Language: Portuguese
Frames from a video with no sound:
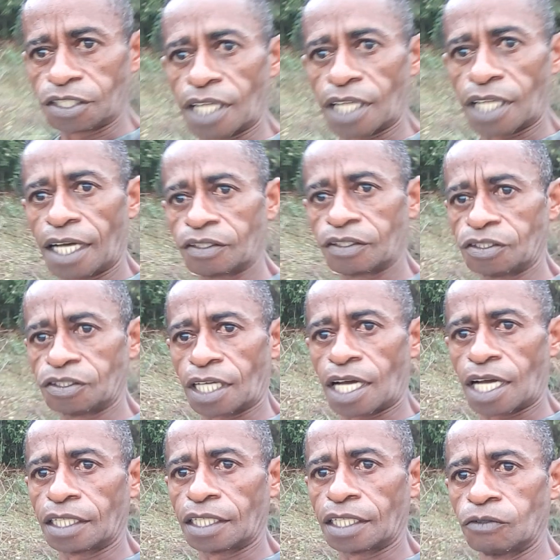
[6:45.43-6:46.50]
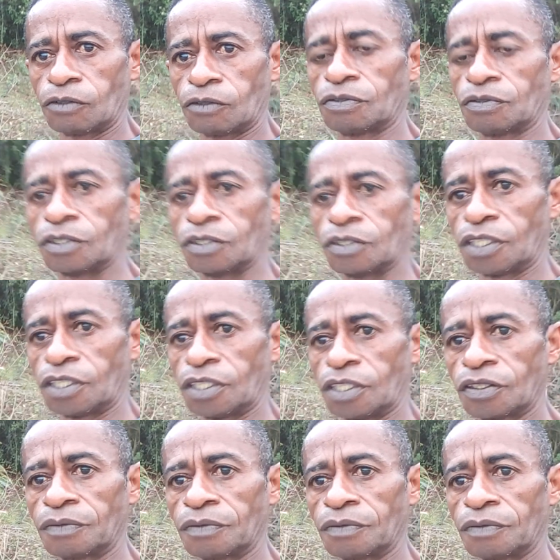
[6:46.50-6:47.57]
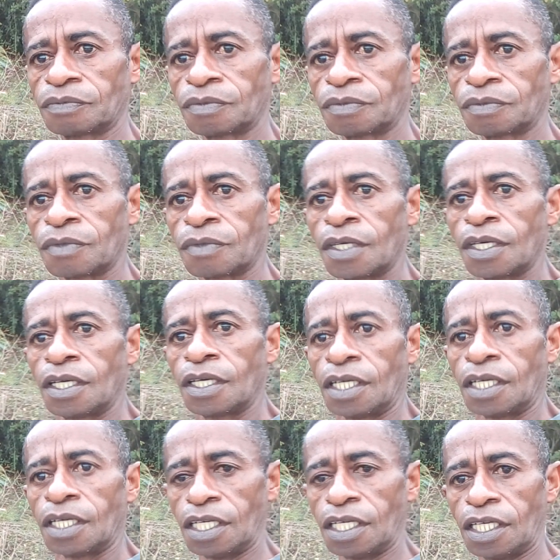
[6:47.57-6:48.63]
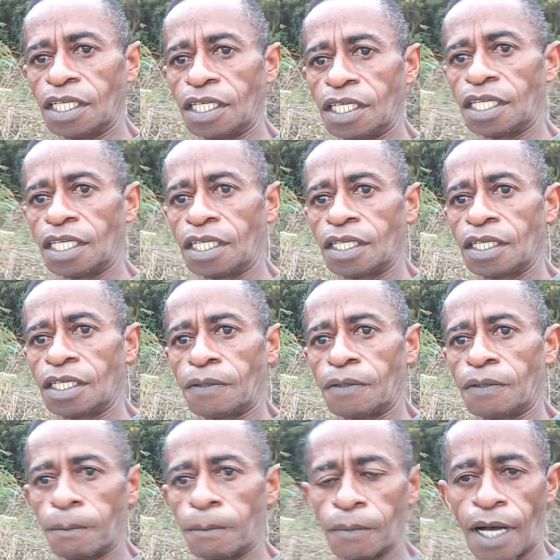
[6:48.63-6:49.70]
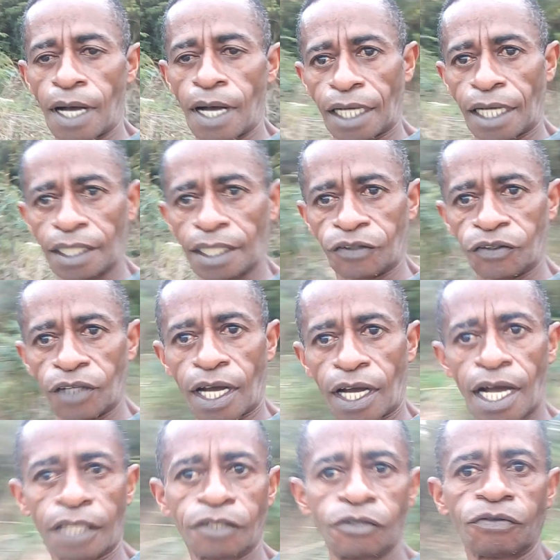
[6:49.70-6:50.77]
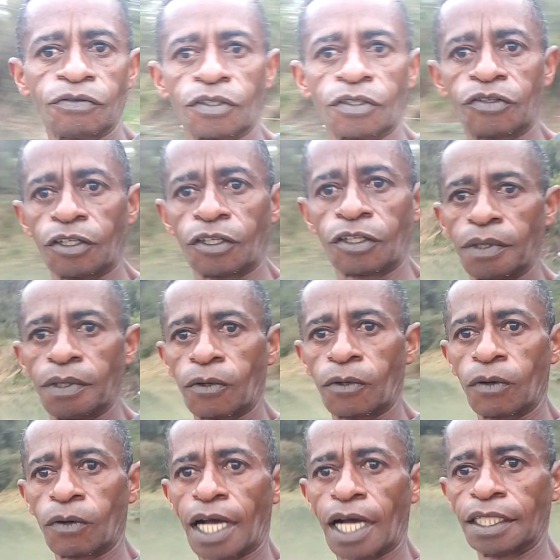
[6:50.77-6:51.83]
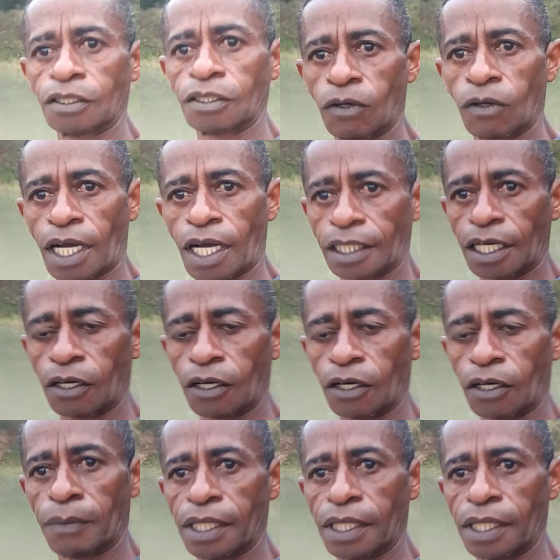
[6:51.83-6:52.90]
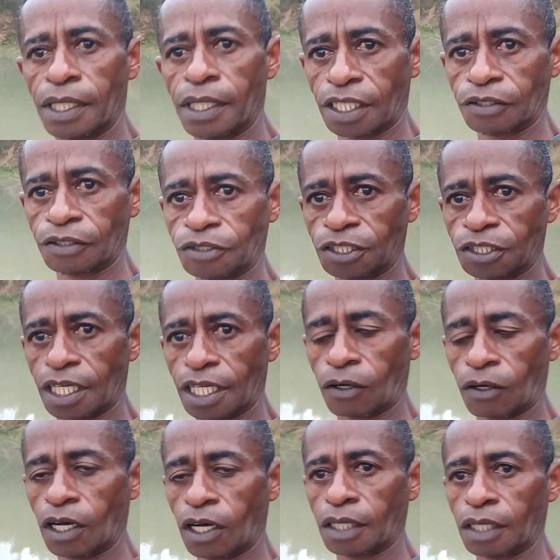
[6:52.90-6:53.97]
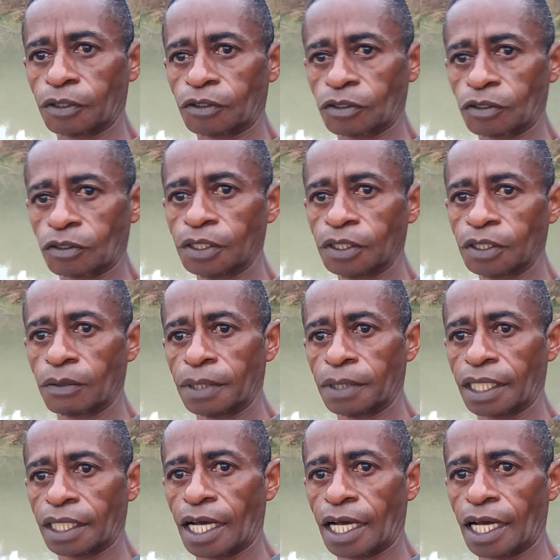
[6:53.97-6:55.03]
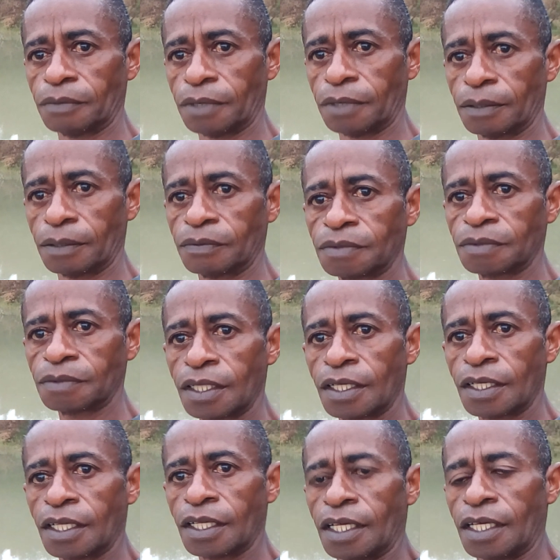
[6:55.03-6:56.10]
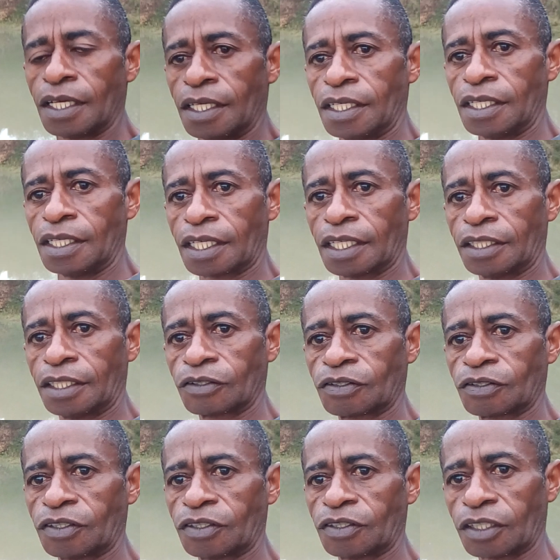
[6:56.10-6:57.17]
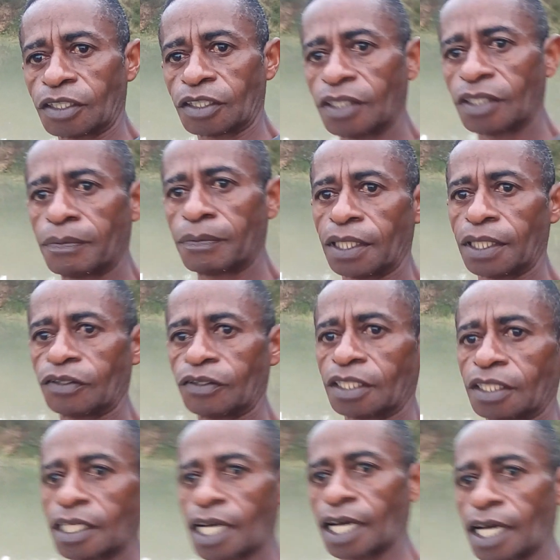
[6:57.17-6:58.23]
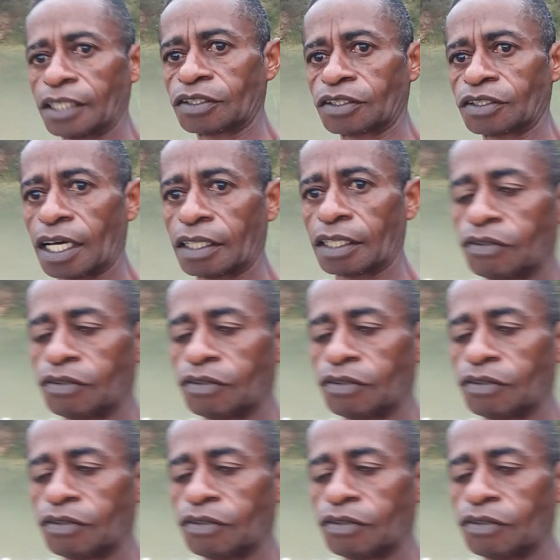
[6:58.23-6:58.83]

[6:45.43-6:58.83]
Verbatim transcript: na casa de cada um de vocês. E agradecer a cada um de vocês mesmo com carinho com o canal. Tá amanhecendo o dia agora, pessoal. Muito obrigado mesmo. E que Deus esteja sempre presente na casa de cada,